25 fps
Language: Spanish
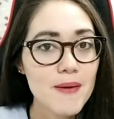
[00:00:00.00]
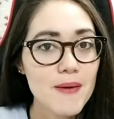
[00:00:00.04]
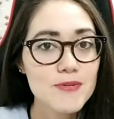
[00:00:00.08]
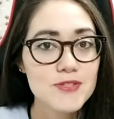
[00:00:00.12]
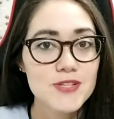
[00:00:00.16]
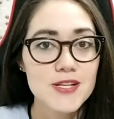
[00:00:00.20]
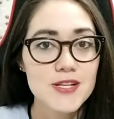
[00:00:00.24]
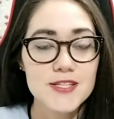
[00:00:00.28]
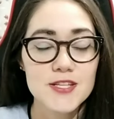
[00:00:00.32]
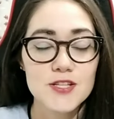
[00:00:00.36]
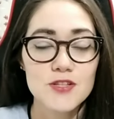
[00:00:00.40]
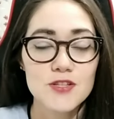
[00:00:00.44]

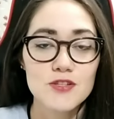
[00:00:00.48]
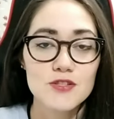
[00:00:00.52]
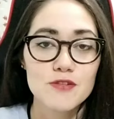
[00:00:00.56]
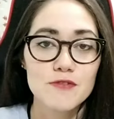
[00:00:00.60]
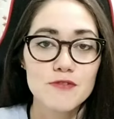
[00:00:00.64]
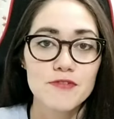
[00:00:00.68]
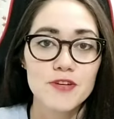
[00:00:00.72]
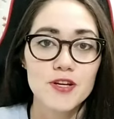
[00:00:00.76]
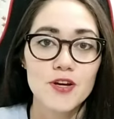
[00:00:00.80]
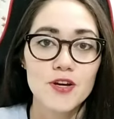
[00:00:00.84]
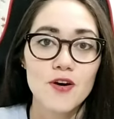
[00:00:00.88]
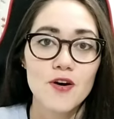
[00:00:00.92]
vamos al sitio
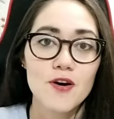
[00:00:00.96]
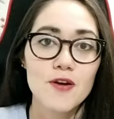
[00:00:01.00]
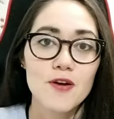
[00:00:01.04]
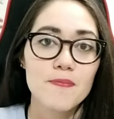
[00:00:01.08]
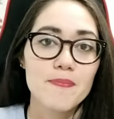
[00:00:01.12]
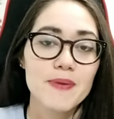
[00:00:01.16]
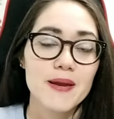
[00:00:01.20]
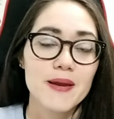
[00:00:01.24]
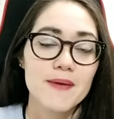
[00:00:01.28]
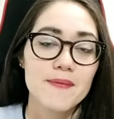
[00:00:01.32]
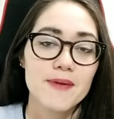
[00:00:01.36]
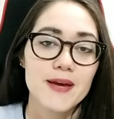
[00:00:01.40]

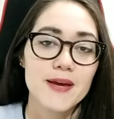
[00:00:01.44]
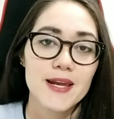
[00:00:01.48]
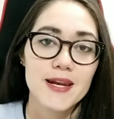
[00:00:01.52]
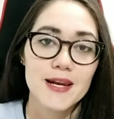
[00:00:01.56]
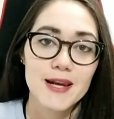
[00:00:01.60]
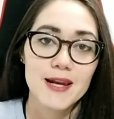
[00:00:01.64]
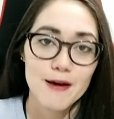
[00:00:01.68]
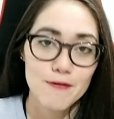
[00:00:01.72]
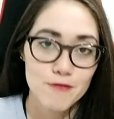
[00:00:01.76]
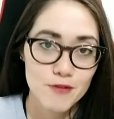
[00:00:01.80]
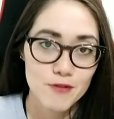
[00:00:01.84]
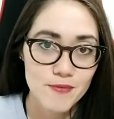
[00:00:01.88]
SofaScore para
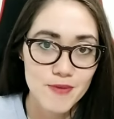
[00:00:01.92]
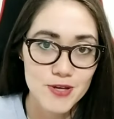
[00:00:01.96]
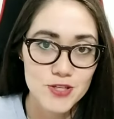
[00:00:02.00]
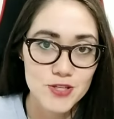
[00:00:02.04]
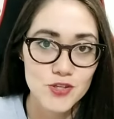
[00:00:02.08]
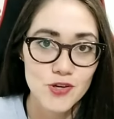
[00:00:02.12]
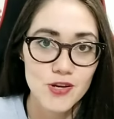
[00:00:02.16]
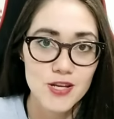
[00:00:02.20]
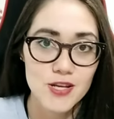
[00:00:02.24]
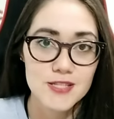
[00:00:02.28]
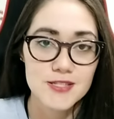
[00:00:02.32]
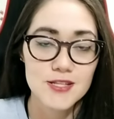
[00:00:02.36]
ver las
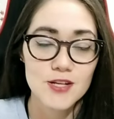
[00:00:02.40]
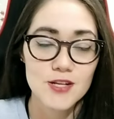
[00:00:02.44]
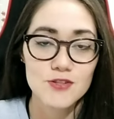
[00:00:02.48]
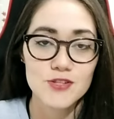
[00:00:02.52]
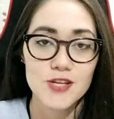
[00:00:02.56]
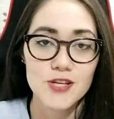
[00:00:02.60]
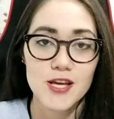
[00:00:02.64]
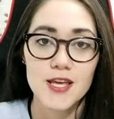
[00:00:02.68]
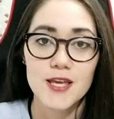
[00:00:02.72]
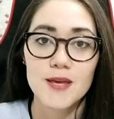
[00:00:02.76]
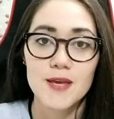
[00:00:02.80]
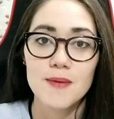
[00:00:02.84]
formaciones de
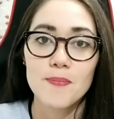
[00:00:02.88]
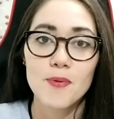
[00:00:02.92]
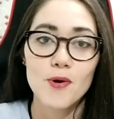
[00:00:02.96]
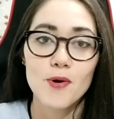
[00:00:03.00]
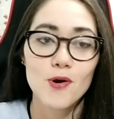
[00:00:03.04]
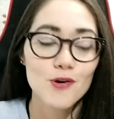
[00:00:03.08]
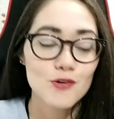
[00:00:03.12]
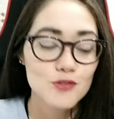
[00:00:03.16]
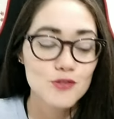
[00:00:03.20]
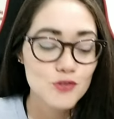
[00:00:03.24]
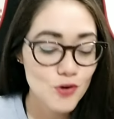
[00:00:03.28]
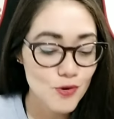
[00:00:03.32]
los
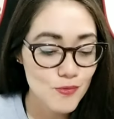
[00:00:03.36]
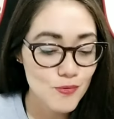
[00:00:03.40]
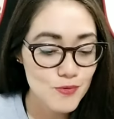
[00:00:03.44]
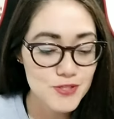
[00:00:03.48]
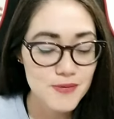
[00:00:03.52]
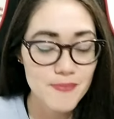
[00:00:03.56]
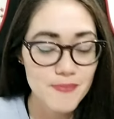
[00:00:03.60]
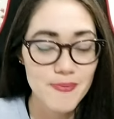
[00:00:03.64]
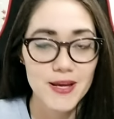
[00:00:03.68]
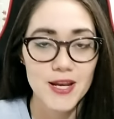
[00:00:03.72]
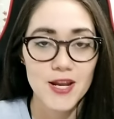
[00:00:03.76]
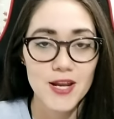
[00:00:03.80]
equipos, cómo
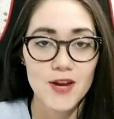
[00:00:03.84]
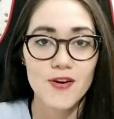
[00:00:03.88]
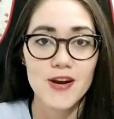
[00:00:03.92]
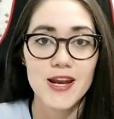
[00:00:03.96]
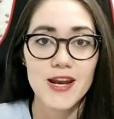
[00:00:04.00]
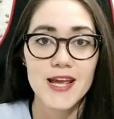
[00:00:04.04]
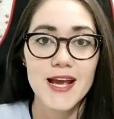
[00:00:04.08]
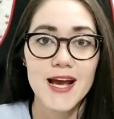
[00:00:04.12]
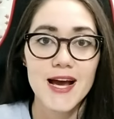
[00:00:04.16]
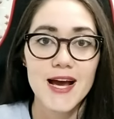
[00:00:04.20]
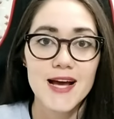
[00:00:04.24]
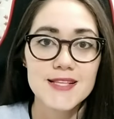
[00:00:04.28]
se
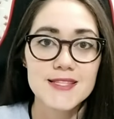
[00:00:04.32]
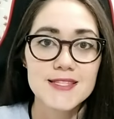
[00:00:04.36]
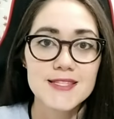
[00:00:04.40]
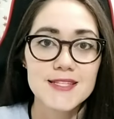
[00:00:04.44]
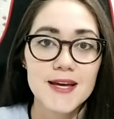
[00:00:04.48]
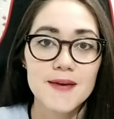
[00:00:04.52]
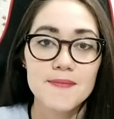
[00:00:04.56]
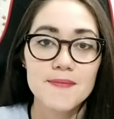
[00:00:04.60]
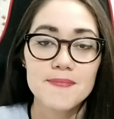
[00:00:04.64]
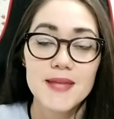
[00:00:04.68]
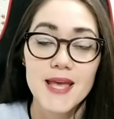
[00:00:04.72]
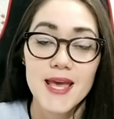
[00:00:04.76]
pararon en
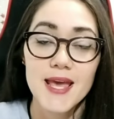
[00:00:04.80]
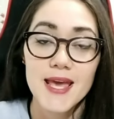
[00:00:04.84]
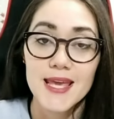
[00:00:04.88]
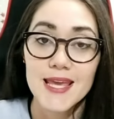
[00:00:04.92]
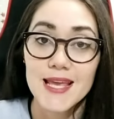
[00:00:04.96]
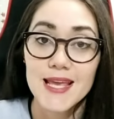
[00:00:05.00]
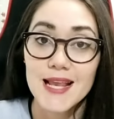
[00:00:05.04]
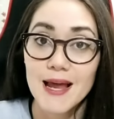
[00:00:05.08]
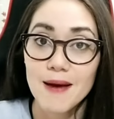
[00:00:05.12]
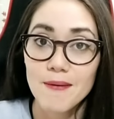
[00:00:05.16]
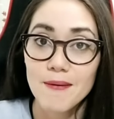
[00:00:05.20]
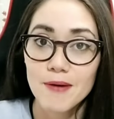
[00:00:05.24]
cancha
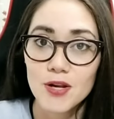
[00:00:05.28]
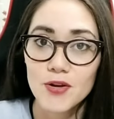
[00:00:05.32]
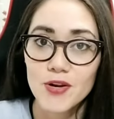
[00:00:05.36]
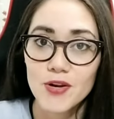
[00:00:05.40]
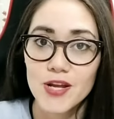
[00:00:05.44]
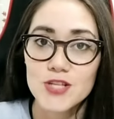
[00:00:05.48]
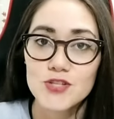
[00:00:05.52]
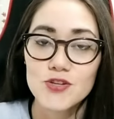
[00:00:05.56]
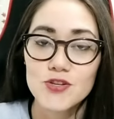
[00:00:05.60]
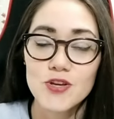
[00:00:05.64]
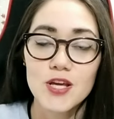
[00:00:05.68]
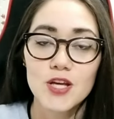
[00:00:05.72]
y las
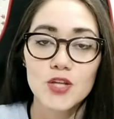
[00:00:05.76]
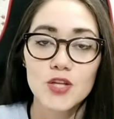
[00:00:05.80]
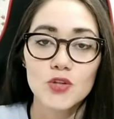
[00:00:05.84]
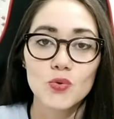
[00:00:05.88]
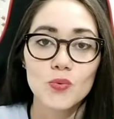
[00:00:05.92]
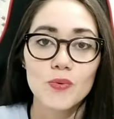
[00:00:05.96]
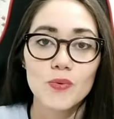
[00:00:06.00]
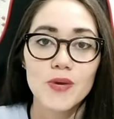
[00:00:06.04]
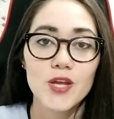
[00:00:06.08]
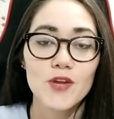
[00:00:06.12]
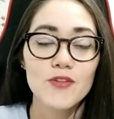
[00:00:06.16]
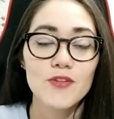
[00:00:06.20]
valoraciones que
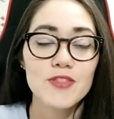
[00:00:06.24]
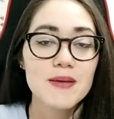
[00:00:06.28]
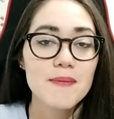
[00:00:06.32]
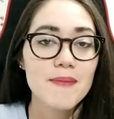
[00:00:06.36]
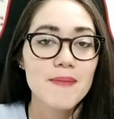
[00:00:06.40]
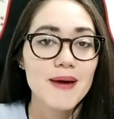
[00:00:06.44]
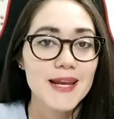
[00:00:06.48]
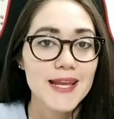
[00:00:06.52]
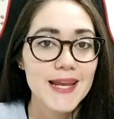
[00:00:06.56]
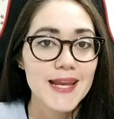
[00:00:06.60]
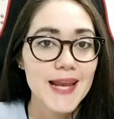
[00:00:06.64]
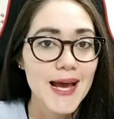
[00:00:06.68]
tuvieron de
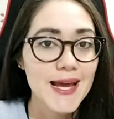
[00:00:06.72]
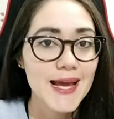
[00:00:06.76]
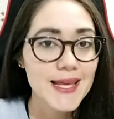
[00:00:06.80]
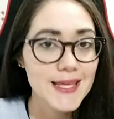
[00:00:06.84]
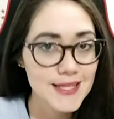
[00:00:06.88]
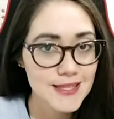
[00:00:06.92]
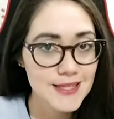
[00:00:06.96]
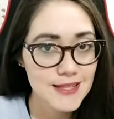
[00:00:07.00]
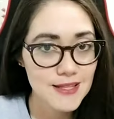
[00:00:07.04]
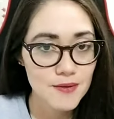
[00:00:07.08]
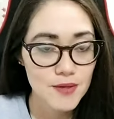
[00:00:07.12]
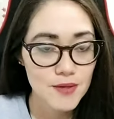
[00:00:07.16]
manera
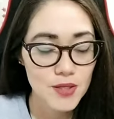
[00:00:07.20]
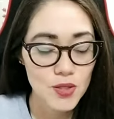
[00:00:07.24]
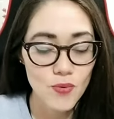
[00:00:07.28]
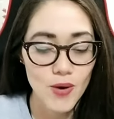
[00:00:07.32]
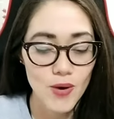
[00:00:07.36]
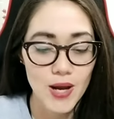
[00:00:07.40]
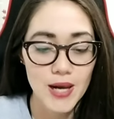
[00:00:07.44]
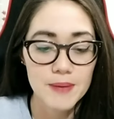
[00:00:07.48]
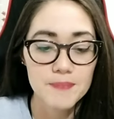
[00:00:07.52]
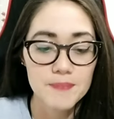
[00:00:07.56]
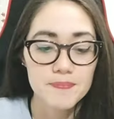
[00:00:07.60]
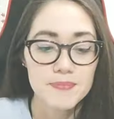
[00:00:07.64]

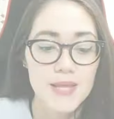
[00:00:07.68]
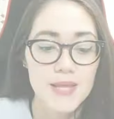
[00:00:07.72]
individual.